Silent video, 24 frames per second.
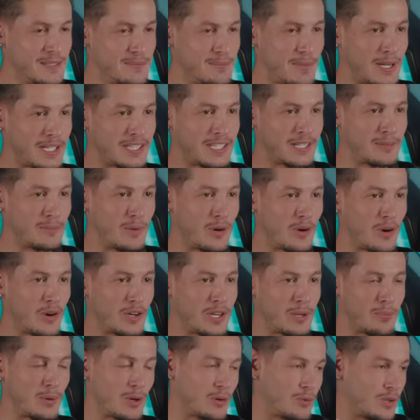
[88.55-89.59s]

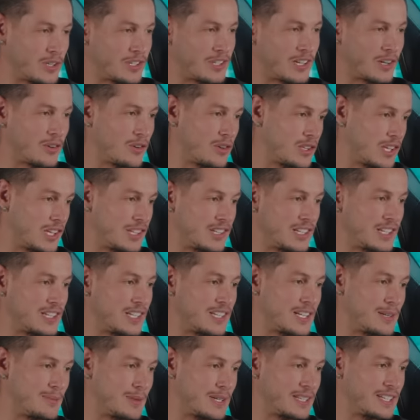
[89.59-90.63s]
matrimoni e poi questa cosa è stata
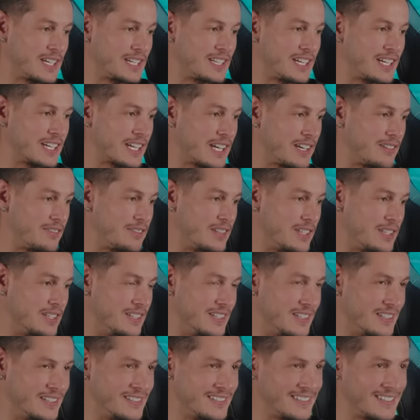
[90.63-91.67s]
tramandata anche ai figli.